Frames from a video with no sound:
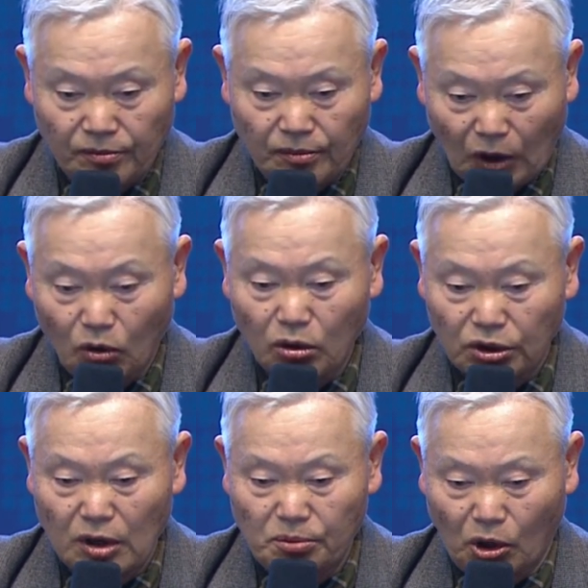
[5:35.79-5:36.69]
하고
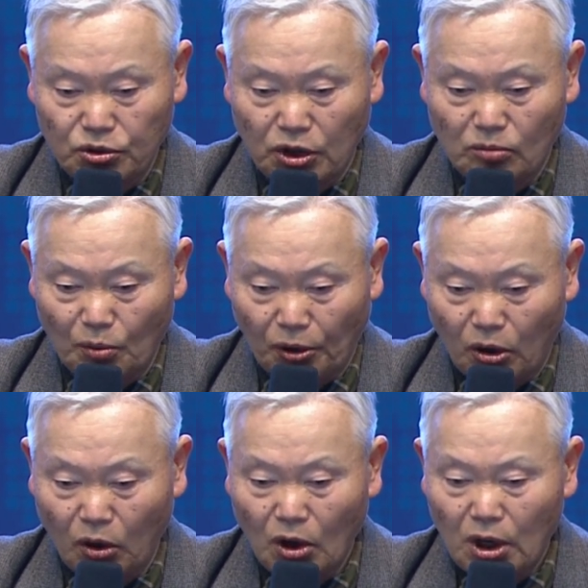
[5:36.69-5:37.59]
그의 정책
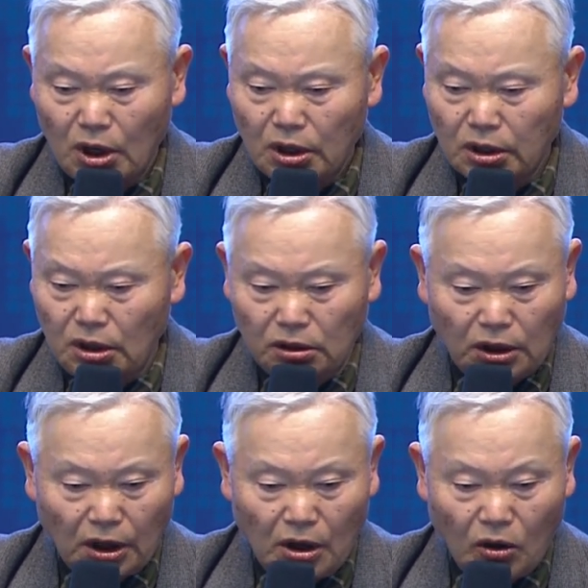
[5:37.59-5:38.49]
목표로
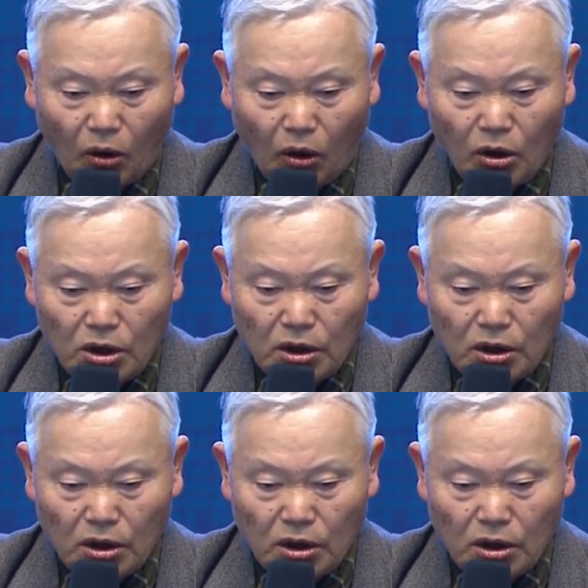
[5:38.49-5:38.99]
1대1로